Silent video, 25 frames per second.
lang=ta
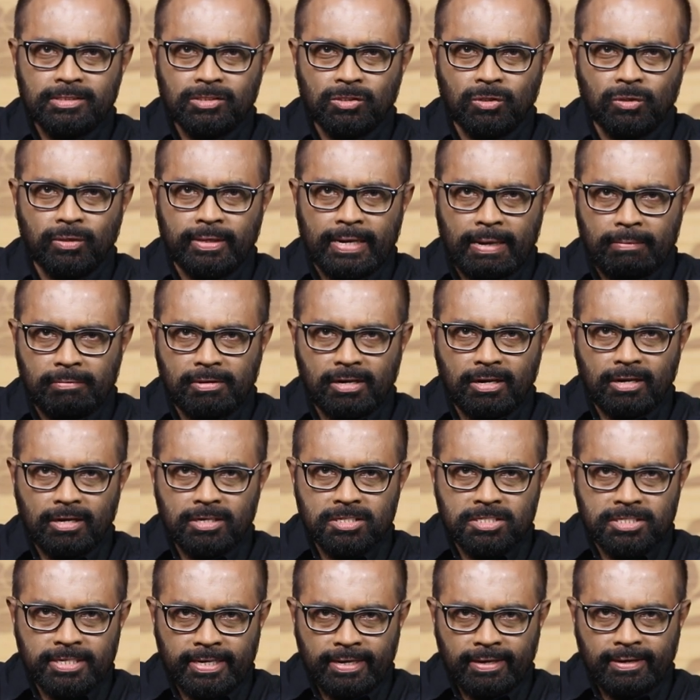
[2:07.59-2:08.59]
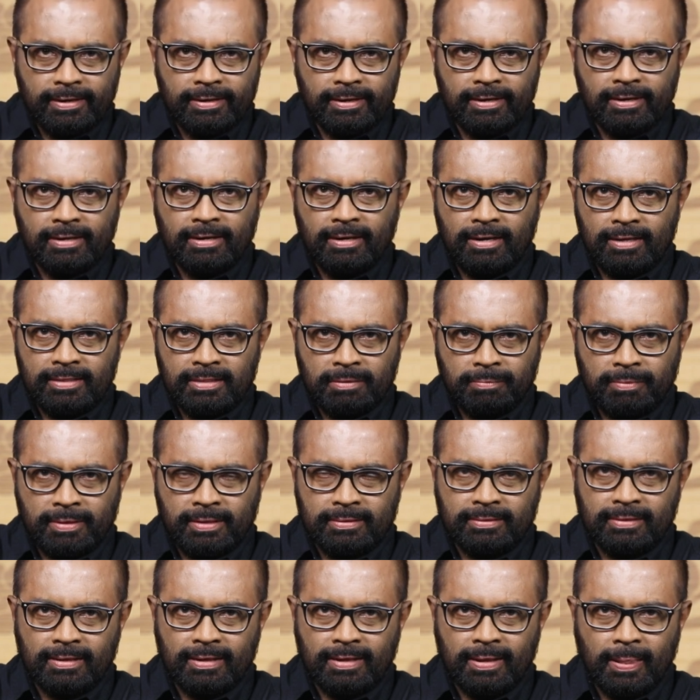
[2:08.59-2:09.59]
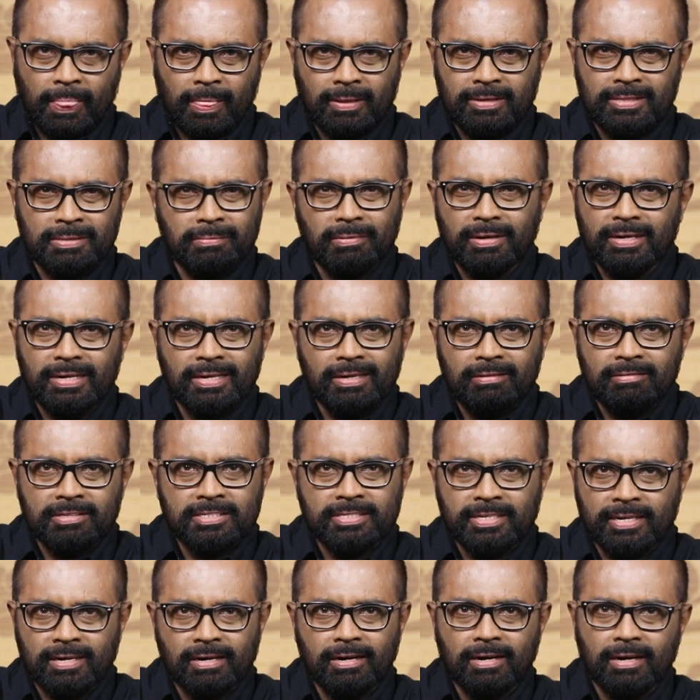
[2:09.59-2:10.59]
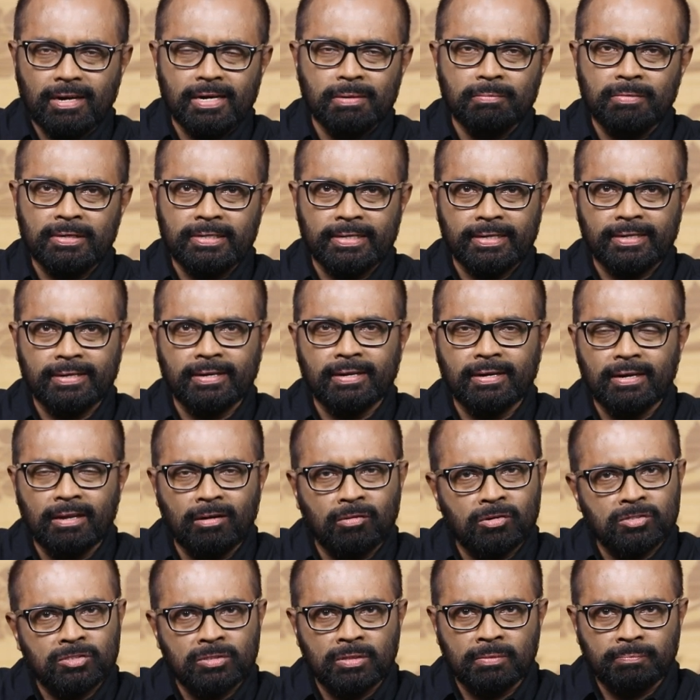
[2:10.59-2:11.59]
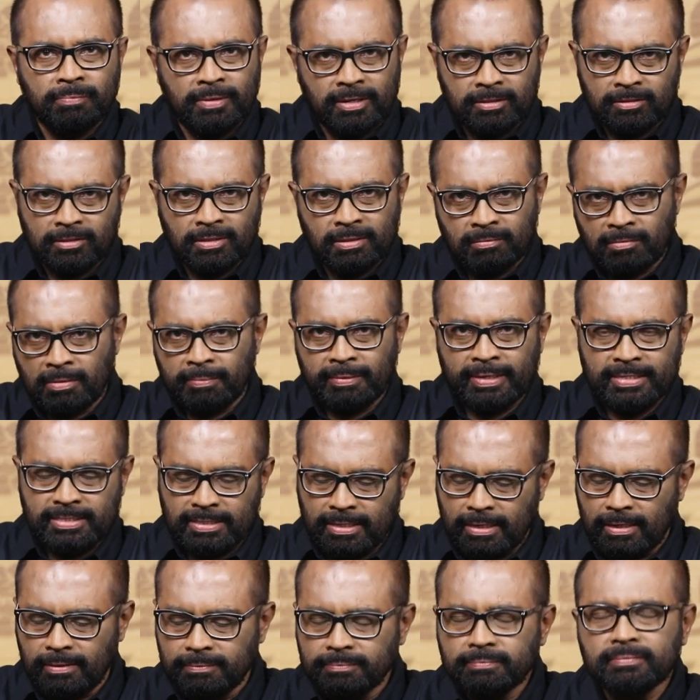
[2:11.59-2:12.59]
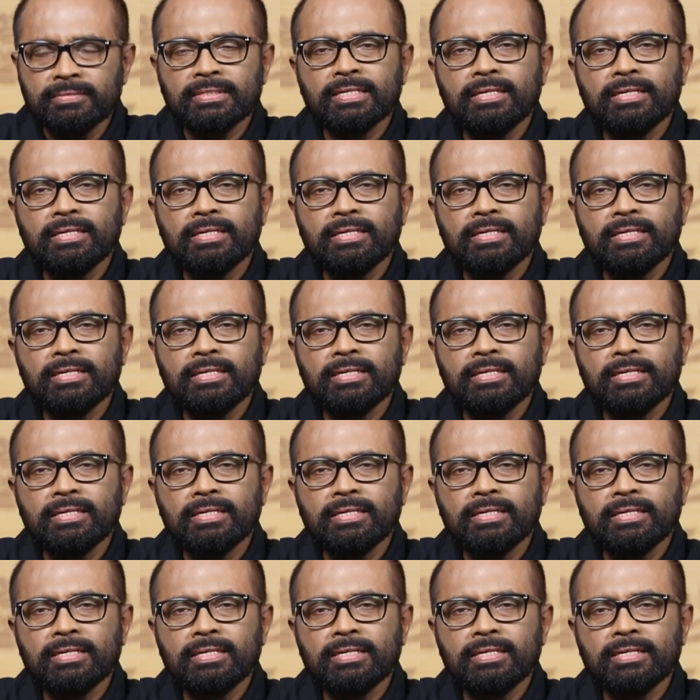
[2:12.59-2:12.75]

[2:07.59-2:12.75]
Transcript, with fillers: ஸோ கேமரா ஷேக் இருக்கா அந்த படத்தில் இந்த மாதிரி விஷயங்கள்லாம் நம்ம டெக்னிக்கலாக கொஞ்சம் பார்த்து நம்ம பேசலாம்